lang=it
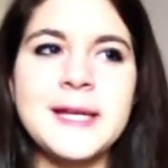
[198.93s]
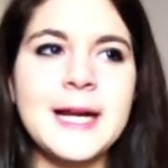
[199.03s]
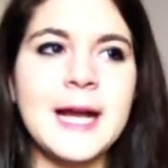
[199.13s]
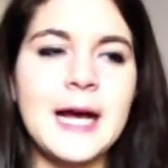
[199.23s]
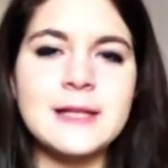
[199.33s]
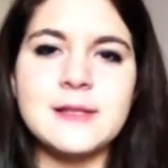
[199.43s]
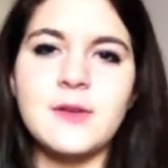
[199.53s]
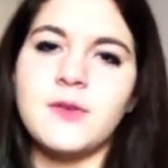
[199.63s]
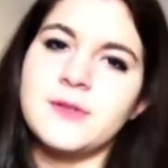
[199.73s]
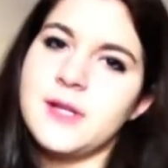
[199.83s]
i ragazzi
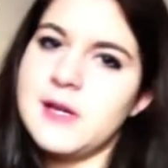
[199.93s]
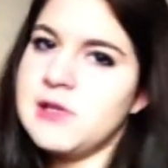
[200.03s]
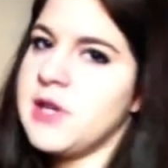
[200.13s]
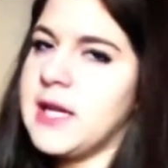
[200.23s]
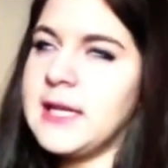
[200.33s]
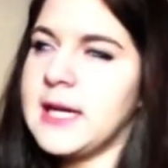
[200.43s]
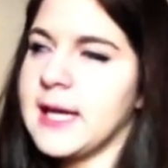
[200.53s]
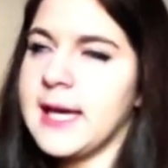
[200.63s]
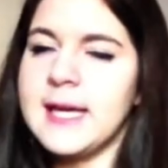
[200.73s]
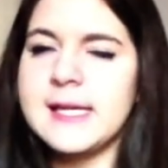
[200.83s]
o cose del genere,
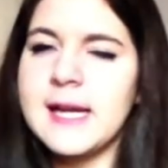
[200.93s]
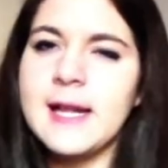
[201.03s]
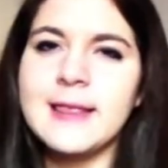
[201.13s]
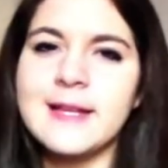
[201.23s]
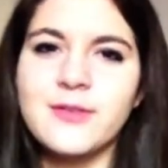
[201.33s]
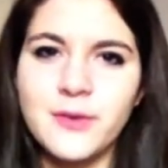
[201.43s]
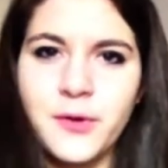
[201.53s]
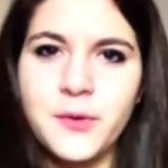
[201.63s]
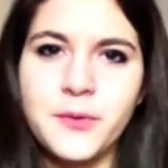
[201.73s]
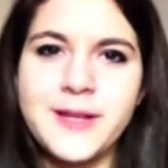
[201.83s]
che in realtà
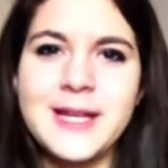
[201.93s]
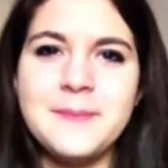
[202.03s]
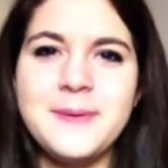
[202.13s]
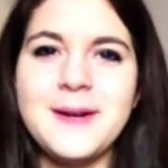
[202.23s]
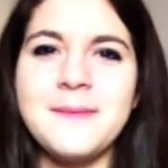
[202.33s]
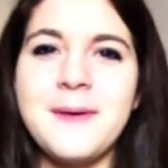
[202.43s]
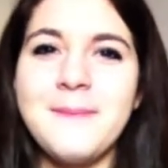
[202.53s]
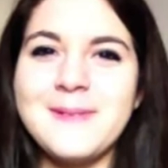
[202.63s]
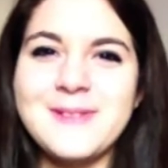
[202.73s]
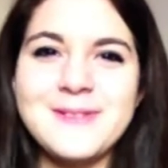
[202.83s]
sono inutili, però a me
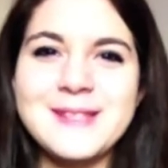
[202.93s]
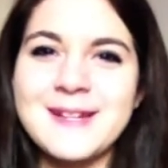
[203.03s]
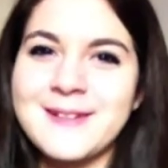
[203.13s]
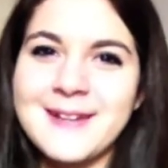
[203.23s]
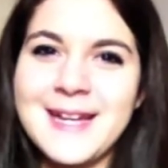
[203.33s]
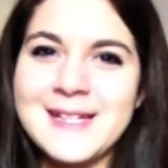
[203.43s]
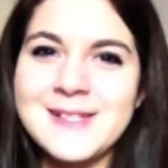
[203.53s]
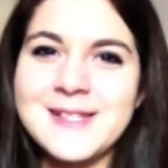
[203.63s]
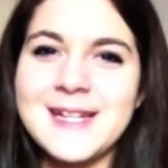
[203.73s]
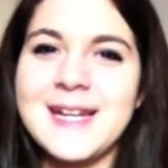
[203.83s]
piace un sacco
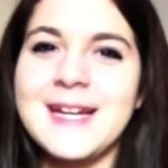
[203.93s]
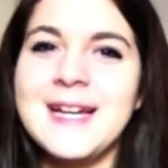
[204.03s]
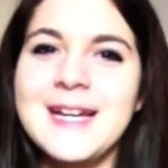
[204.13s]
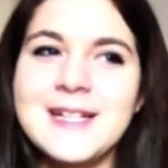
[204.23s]
leggerle.